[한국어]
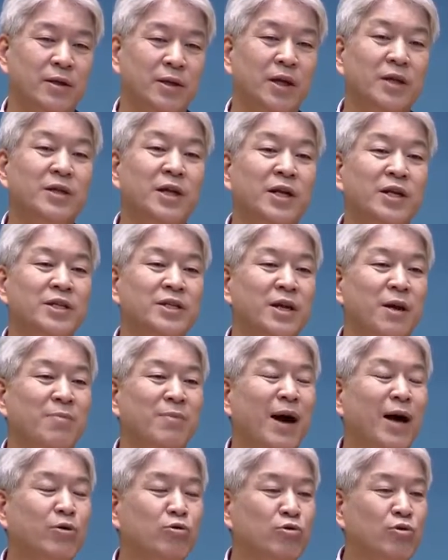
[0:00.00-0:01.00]
여덟째
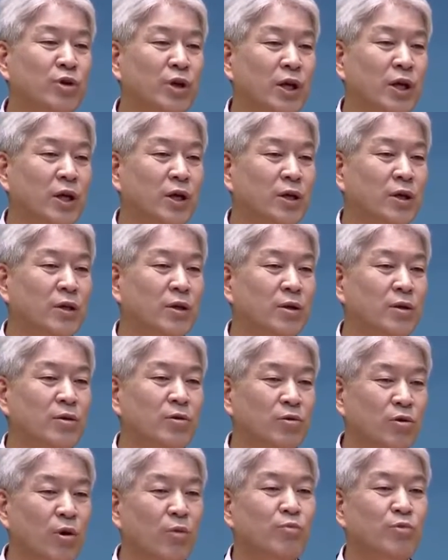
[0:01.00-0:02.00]
막둥이
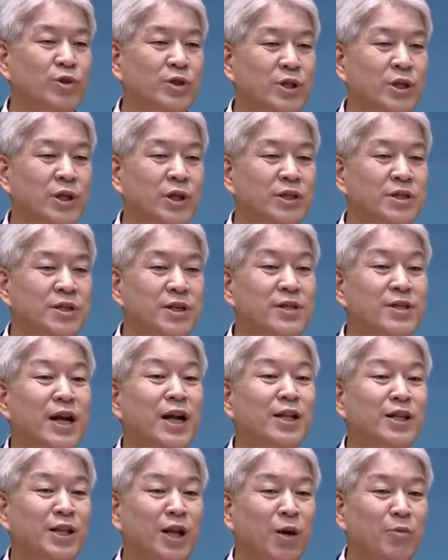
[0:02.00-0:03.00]
도무지
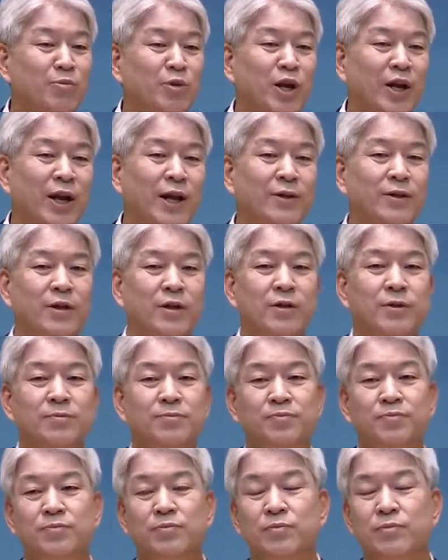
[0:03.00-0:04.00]
써잘데없는 아들,
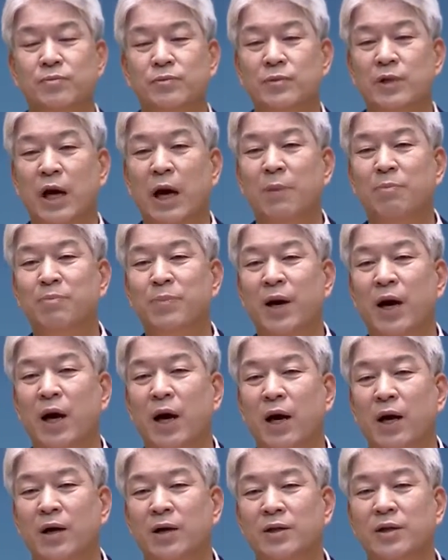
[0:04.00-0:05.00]

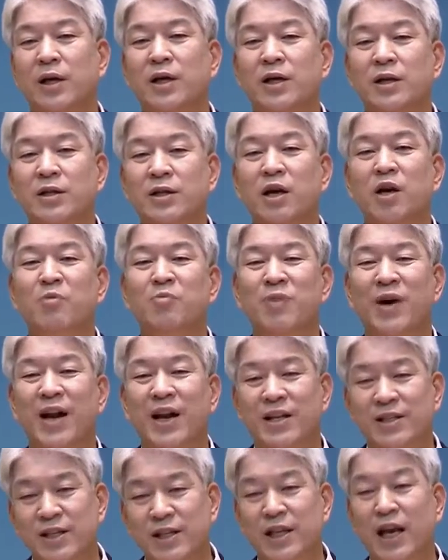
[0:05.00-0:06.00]
아빠가 너는
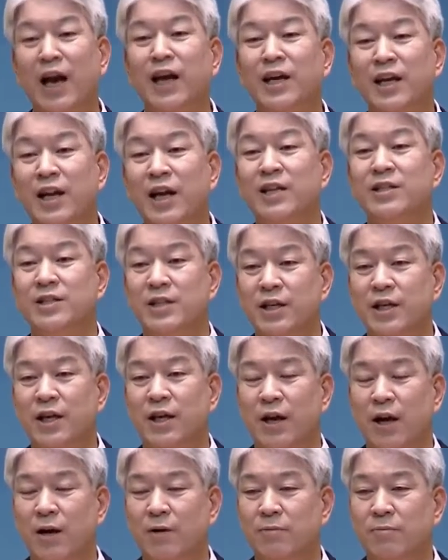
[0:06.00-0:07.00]
덜판에서 양이나
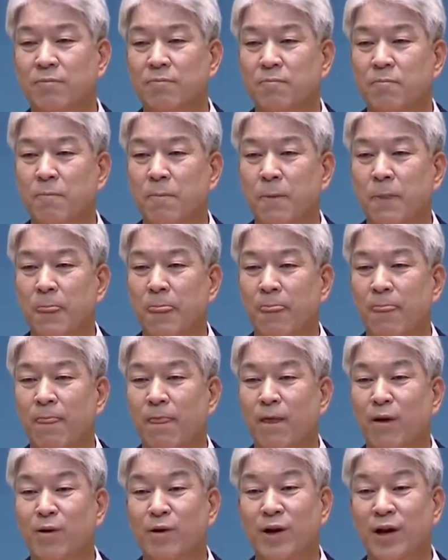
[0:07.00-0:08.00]
지키라.
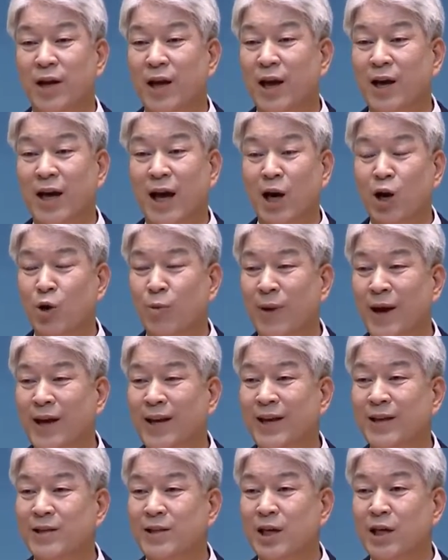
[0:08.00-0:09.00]
그렇게
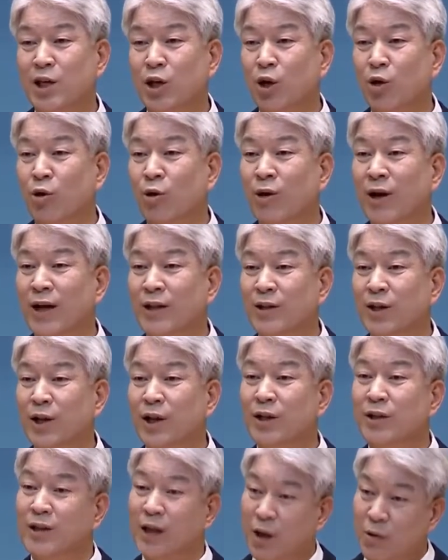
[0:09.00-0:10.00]
갈로밖에 제켜놓은
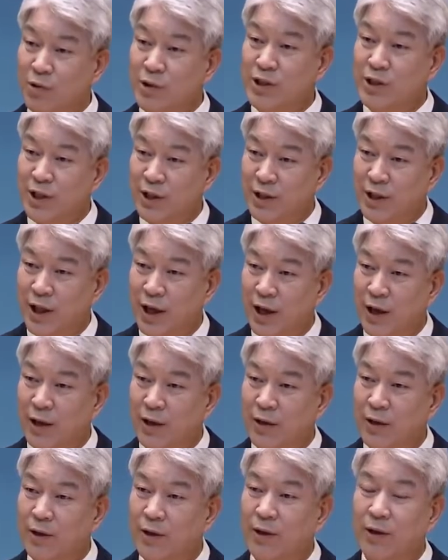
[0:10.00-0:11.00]
아들이 다윗인데
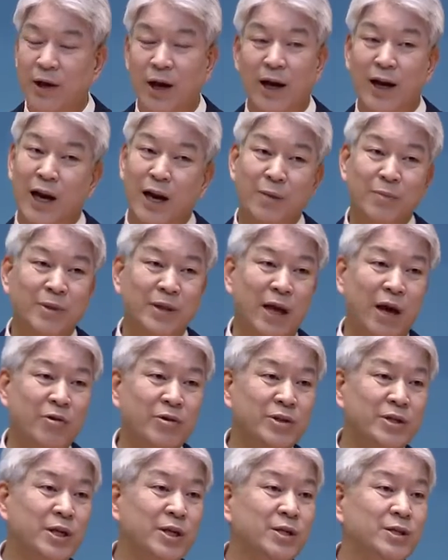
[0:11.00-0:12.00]
하나님
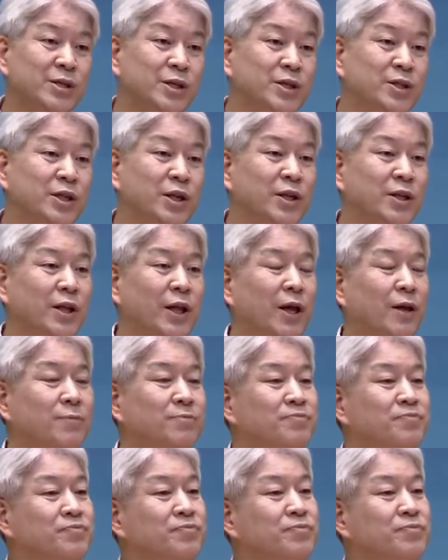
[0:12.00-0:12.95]
다윗을 쓰실 때